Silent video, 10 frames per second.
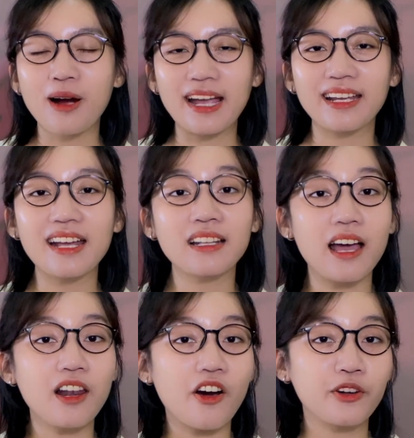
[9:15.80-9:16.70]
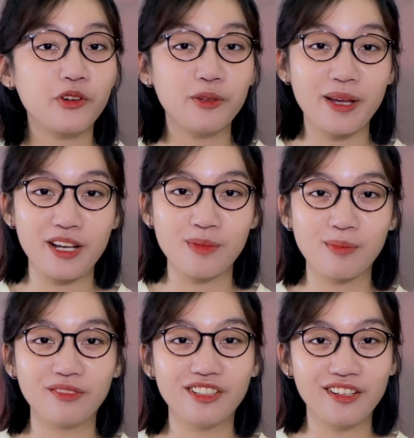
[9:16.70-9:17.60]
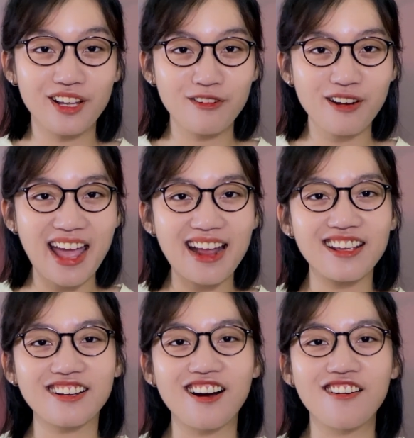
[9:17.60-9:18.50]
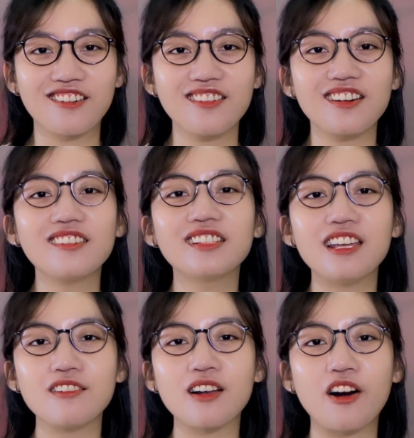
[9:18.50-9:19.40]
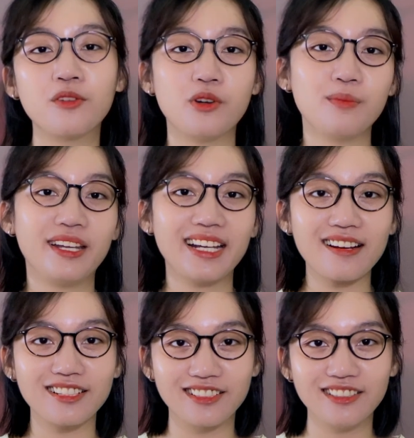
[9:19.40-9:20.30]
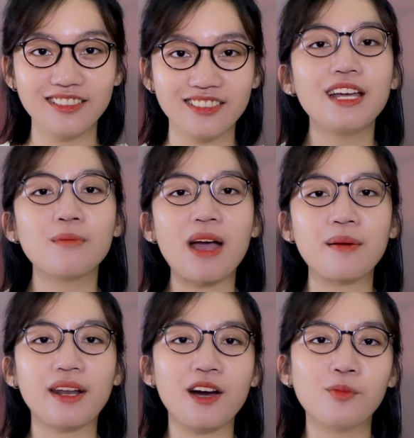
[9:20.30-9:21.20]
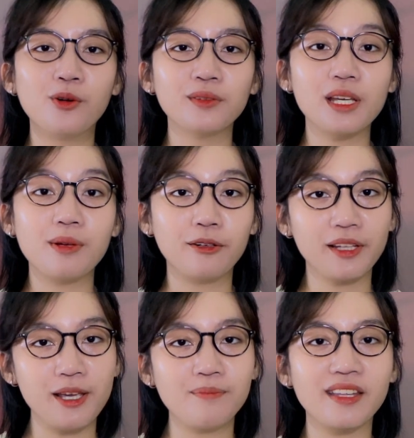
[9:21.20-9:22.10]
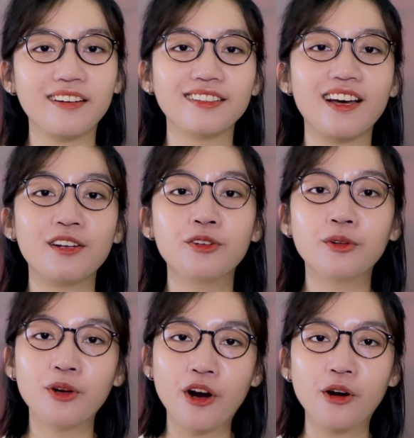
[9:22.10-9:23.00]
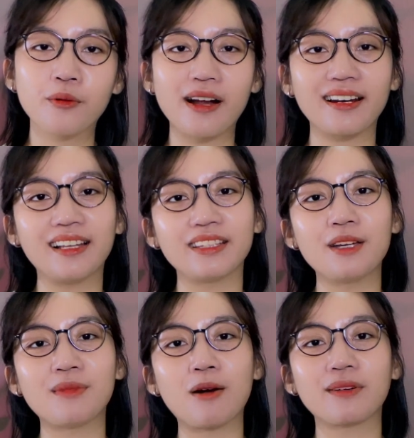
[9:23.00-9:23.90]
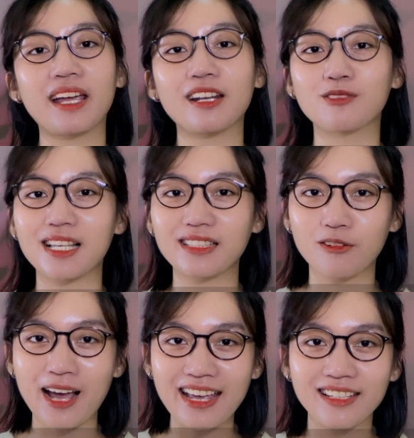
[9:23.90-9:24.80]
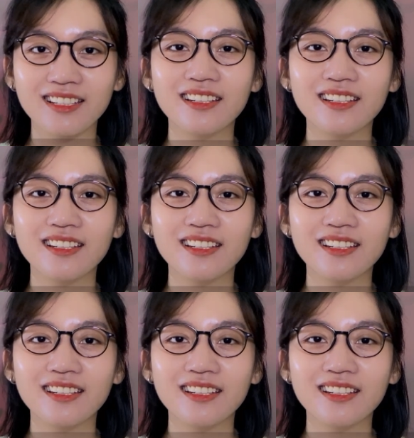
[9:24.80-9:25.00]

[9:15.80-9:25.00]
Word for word: ngoài các thể loại ngụy biện mà mình vừa nêu ra thì còn rất rất nhiều loại ngụy biện khác nữa bạn nào muốn tìm hiểu thêm thì có thể google hoặc là tìm đọc các đầu sách sau đây